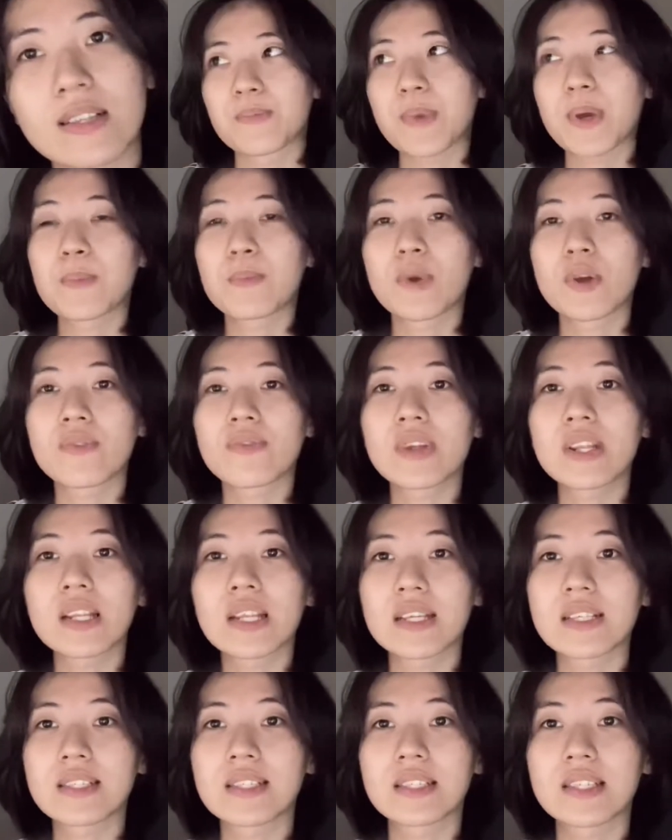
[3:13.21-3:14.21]
My boyfriend
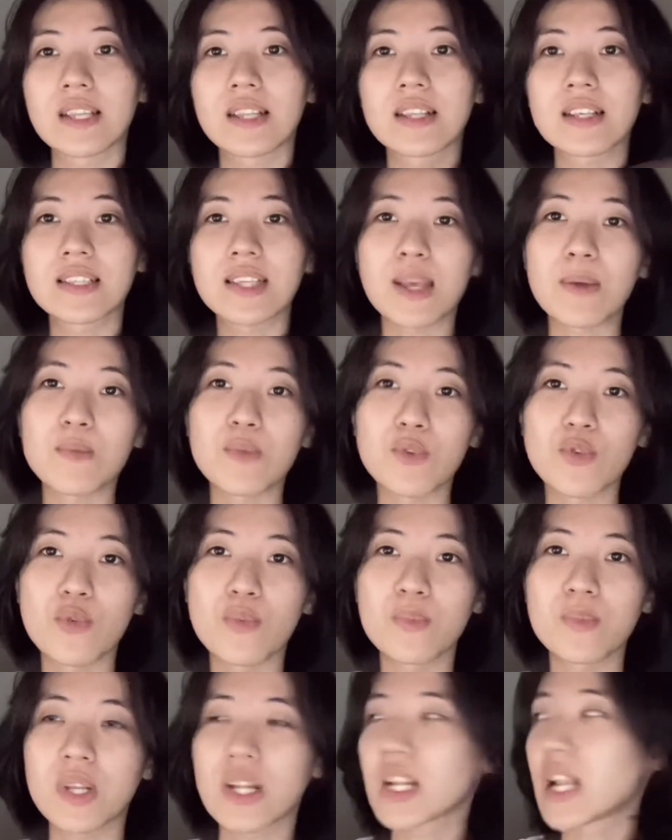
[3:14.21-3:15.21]
is in the same
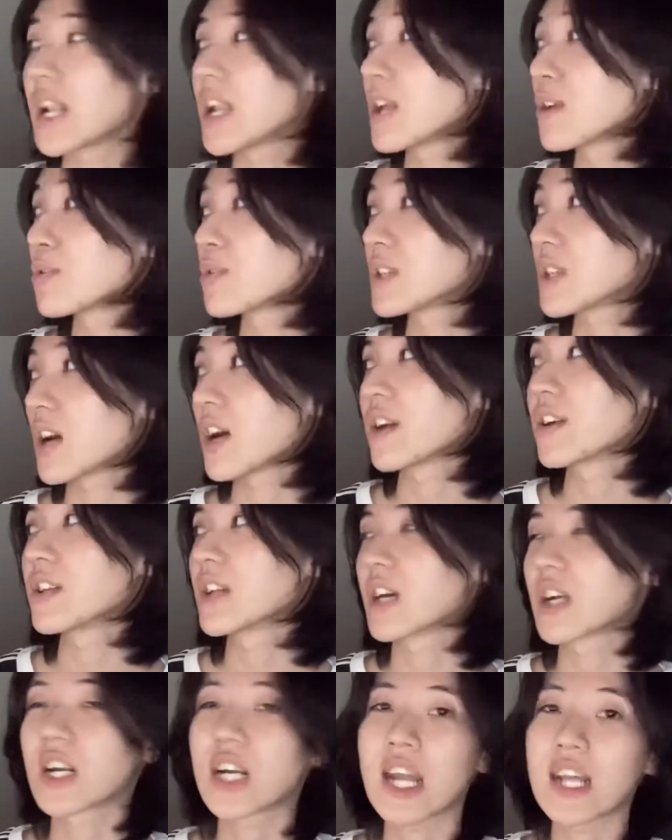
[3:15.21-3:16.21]
room, naglalaro siya ngayon
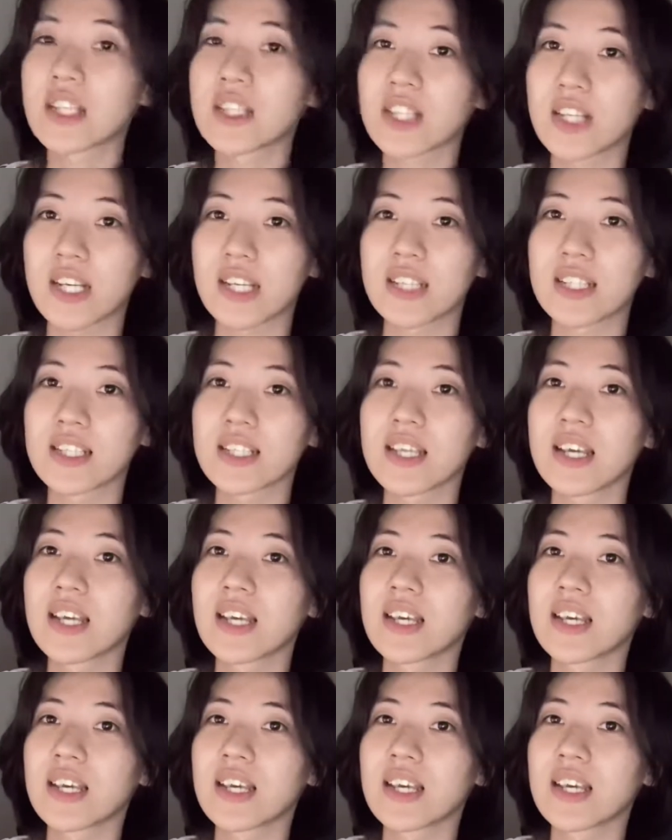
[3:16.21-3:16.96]
ng Grand Chase.